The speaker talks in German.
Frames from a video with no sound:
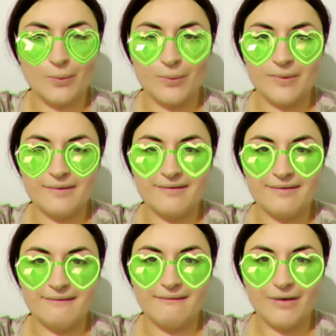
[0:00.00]
Und
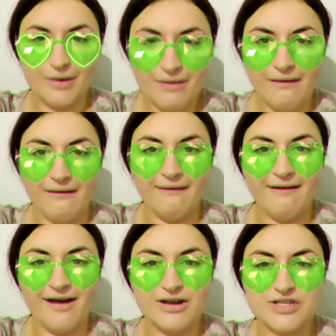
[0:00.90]
ja,
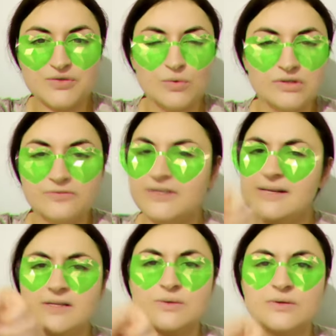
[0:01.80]
alles Gute,
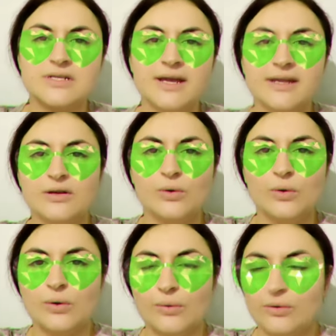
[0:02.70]
viel Gesundheit,
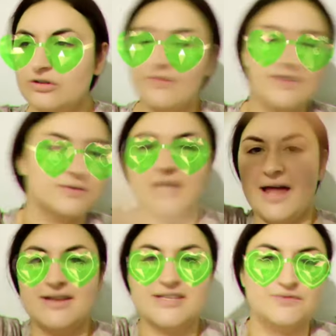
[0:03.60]
Glück und was du
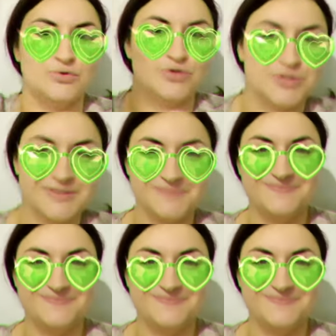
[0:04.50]
dir alles wünscht.